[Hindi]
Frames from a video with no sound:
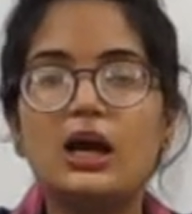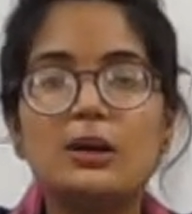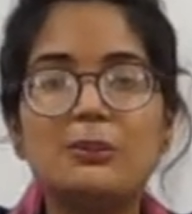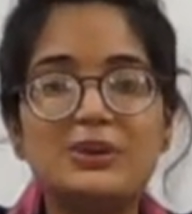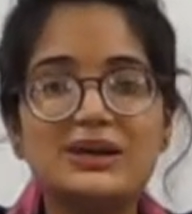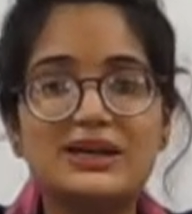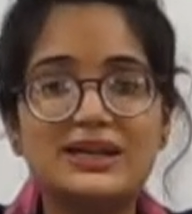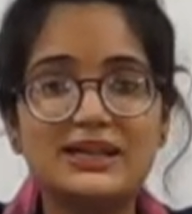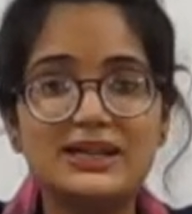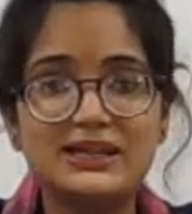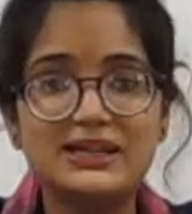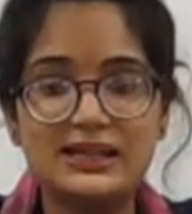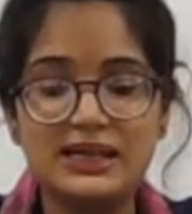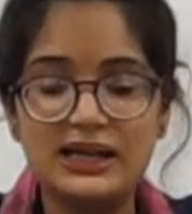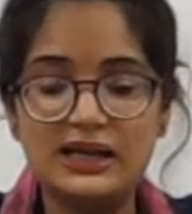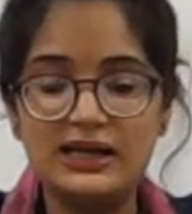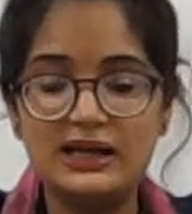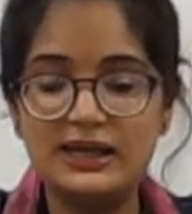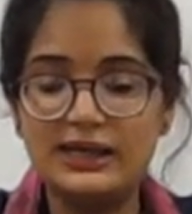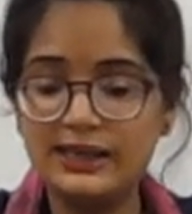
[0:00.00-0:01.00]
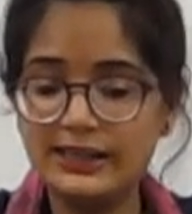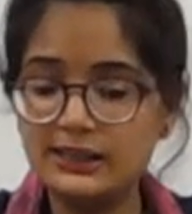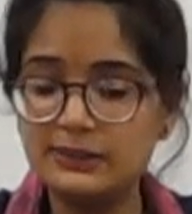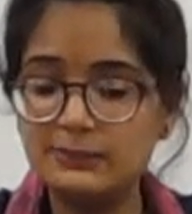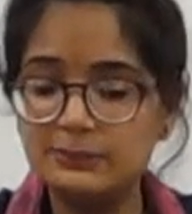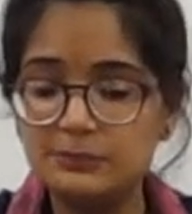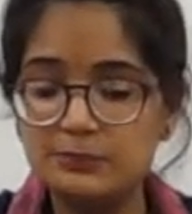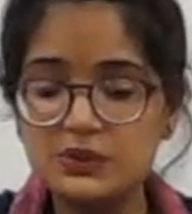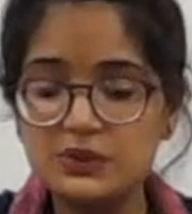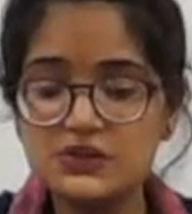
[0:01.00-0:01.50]
बट ये क्या है एक
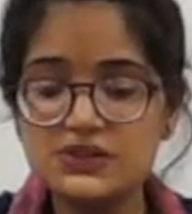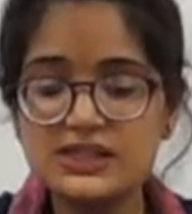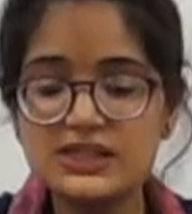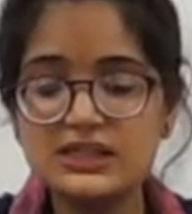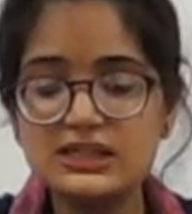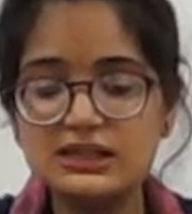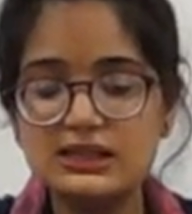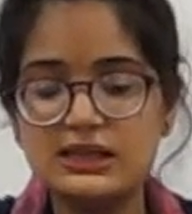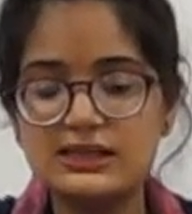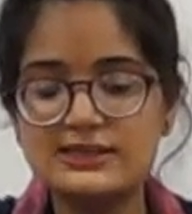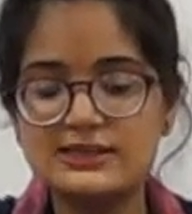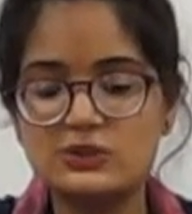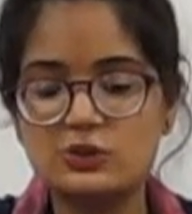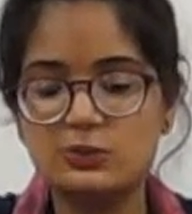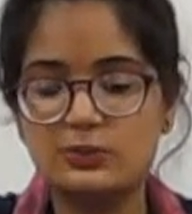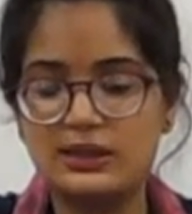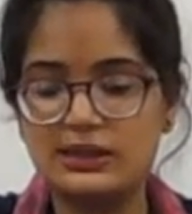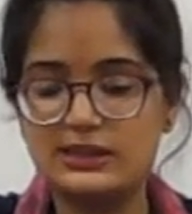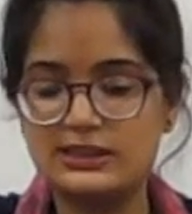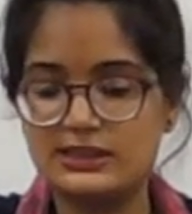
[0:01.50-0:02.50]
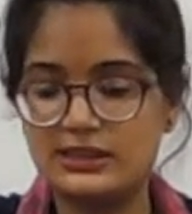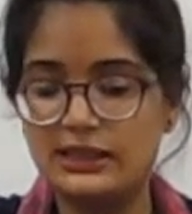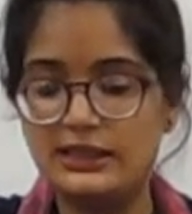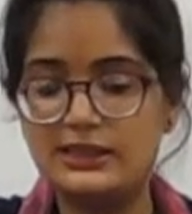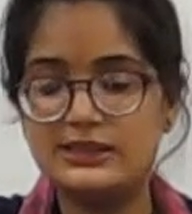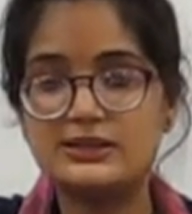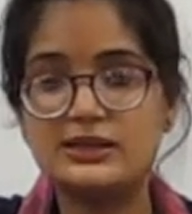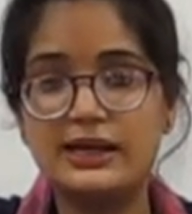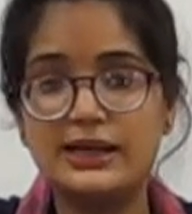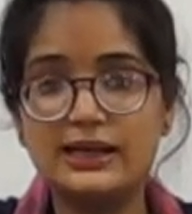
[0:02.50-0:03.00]
म्यूजिकल इंस्ट्रूमेंट है
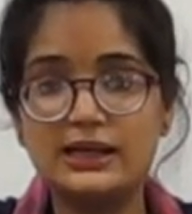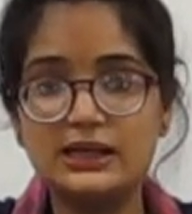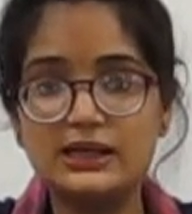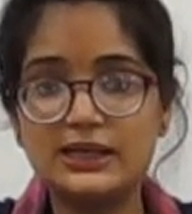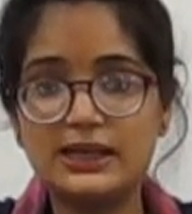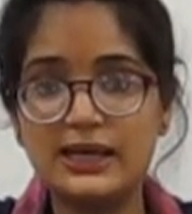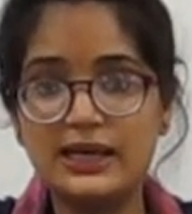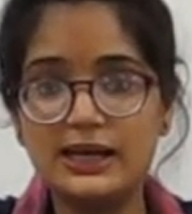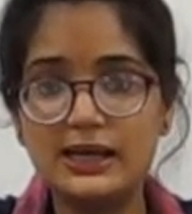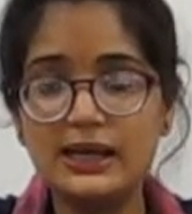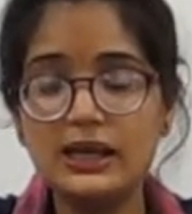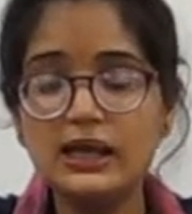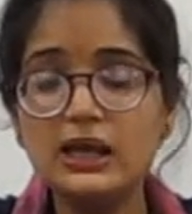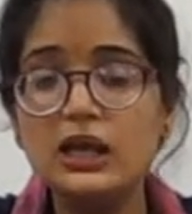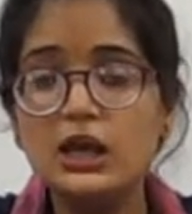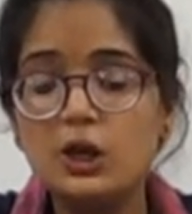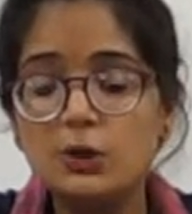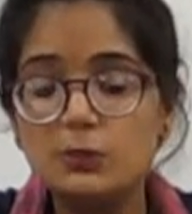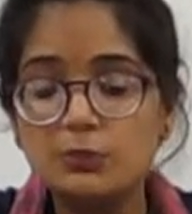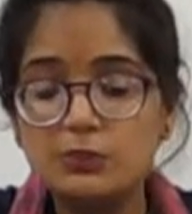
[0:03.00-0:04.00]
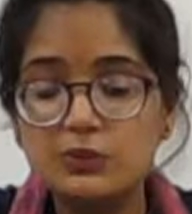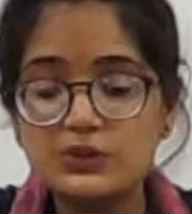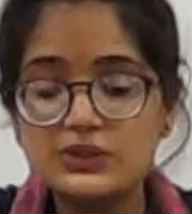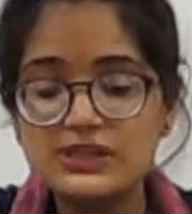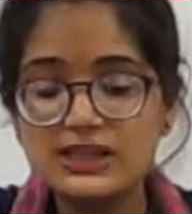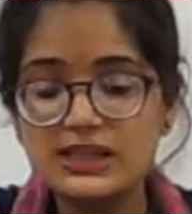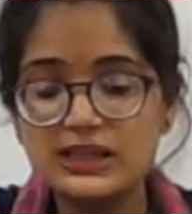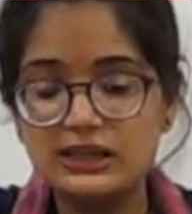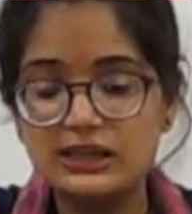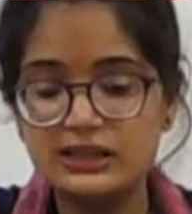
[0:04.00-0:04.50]
ट्राइंगल क्या है
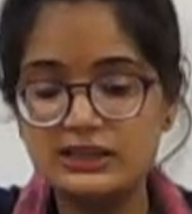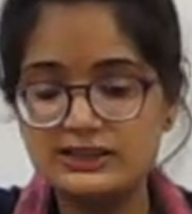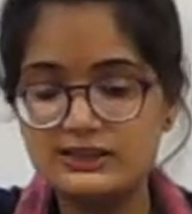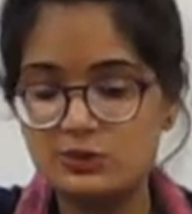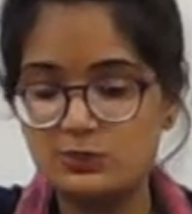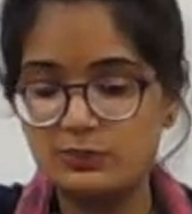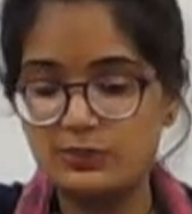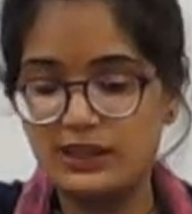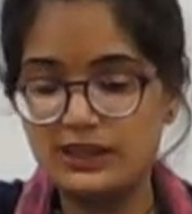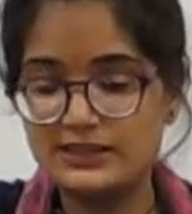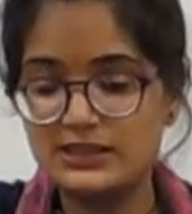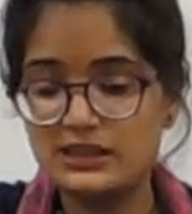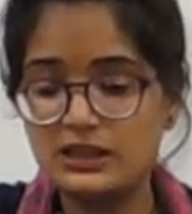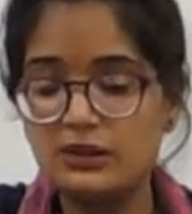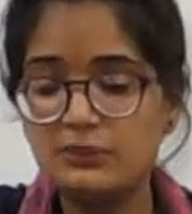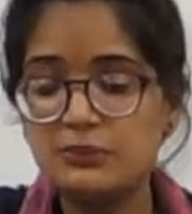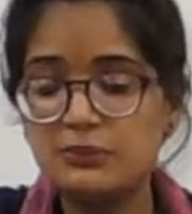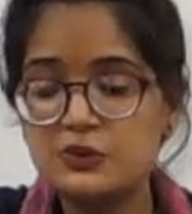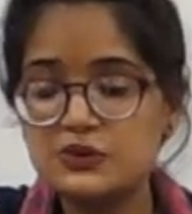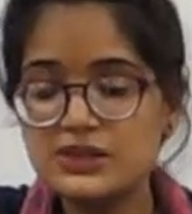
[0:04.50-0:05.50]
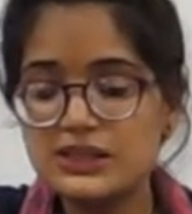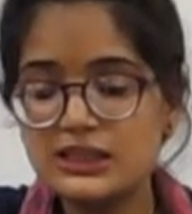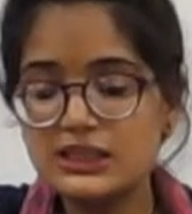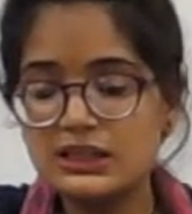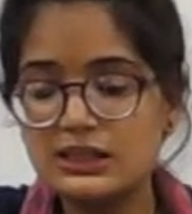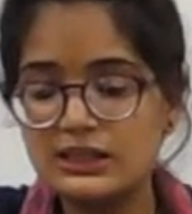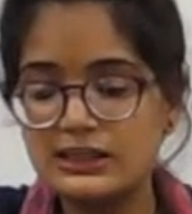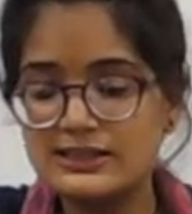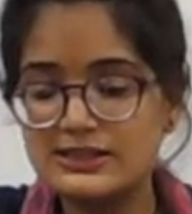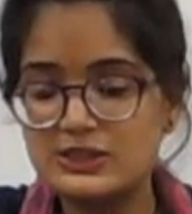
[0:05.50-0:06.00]
म्यूजिकल इंस्ट्रूमेंट अ म्यूजिकल
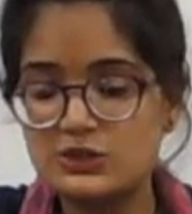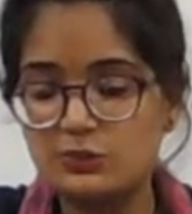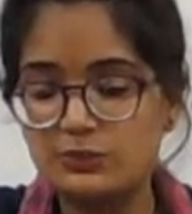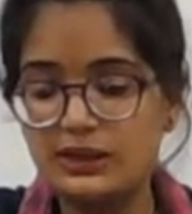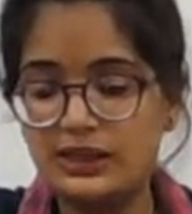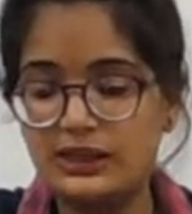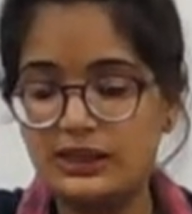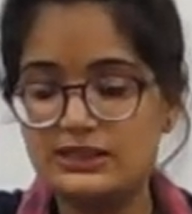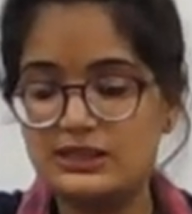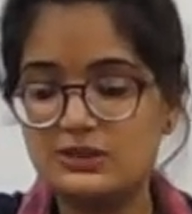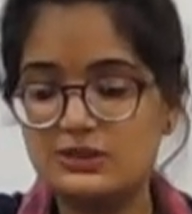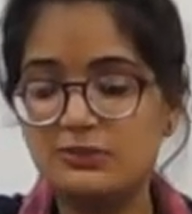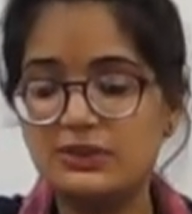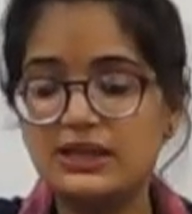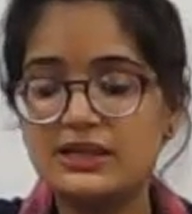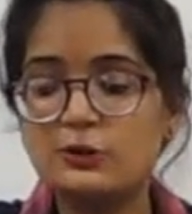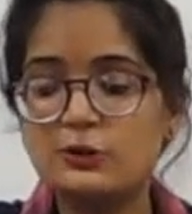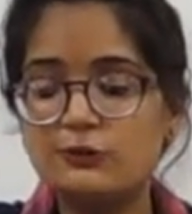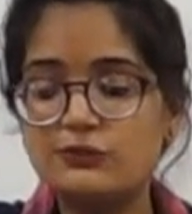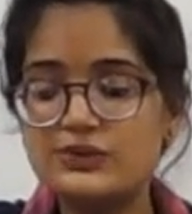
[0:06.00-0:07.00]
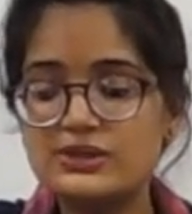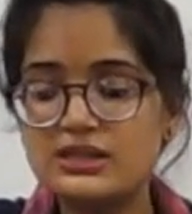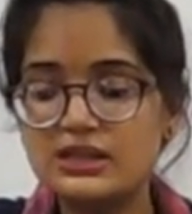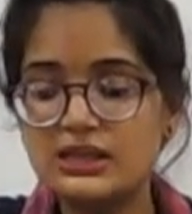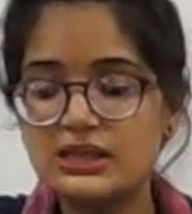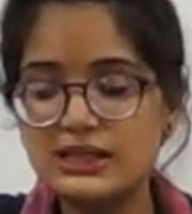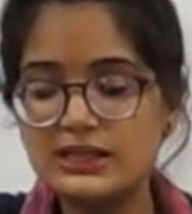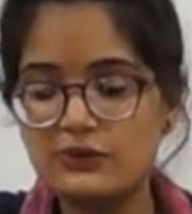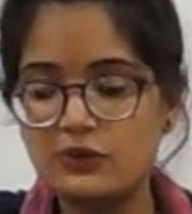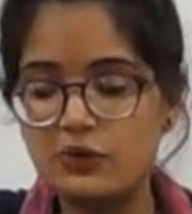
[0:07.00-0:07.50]
इंस्ट्रूमेंट मेड ऑफ
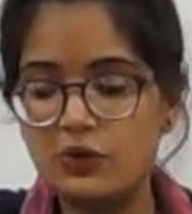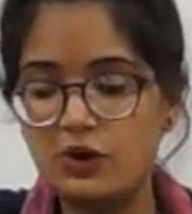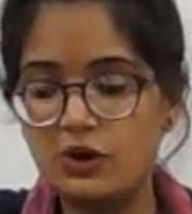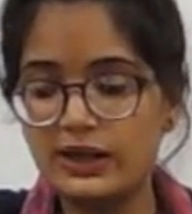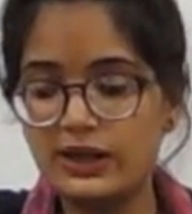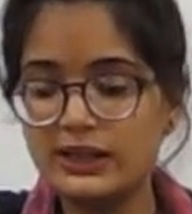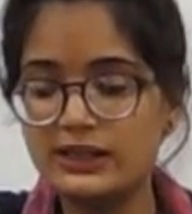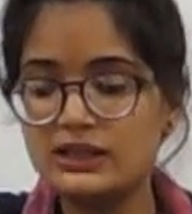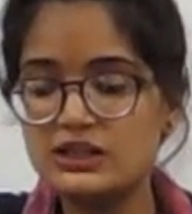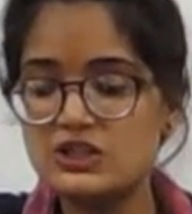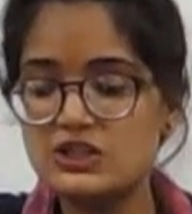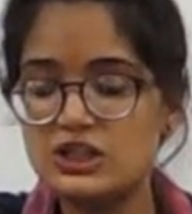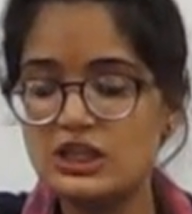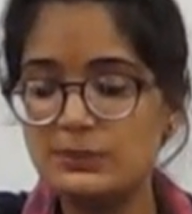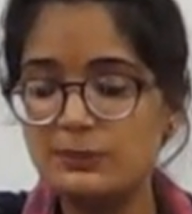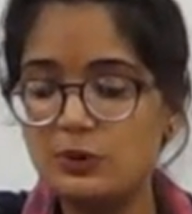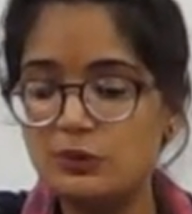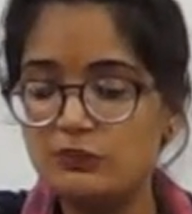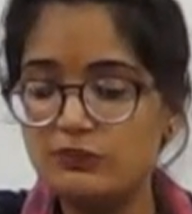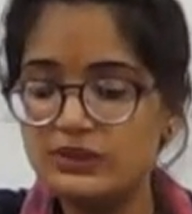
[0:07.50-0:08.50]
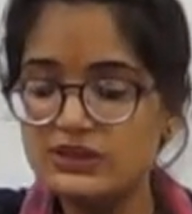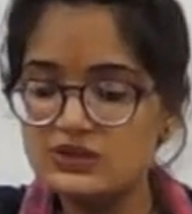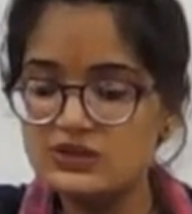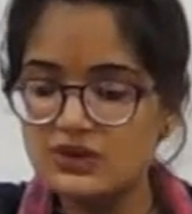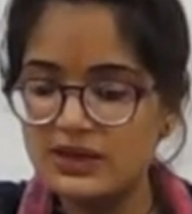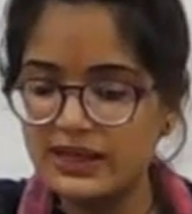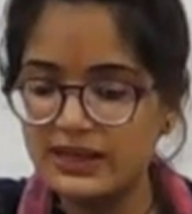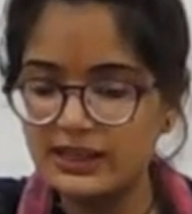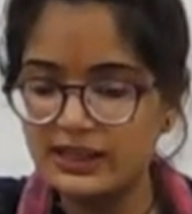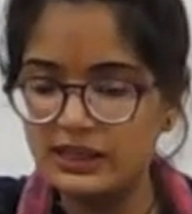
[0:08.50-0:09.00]
स्टील रॉड इन द शेप ऑफ अ
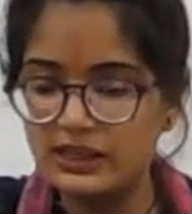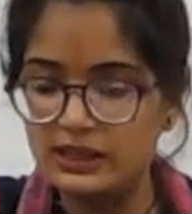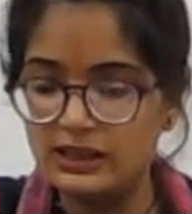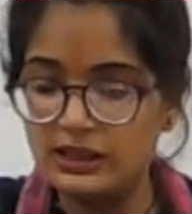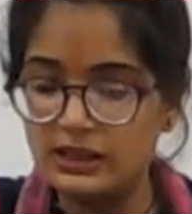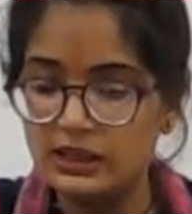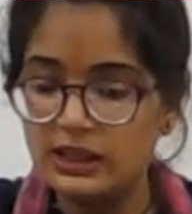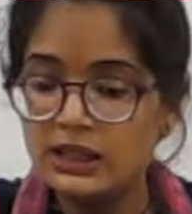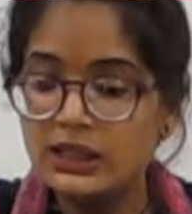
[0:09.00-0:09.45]
ट्राइंगल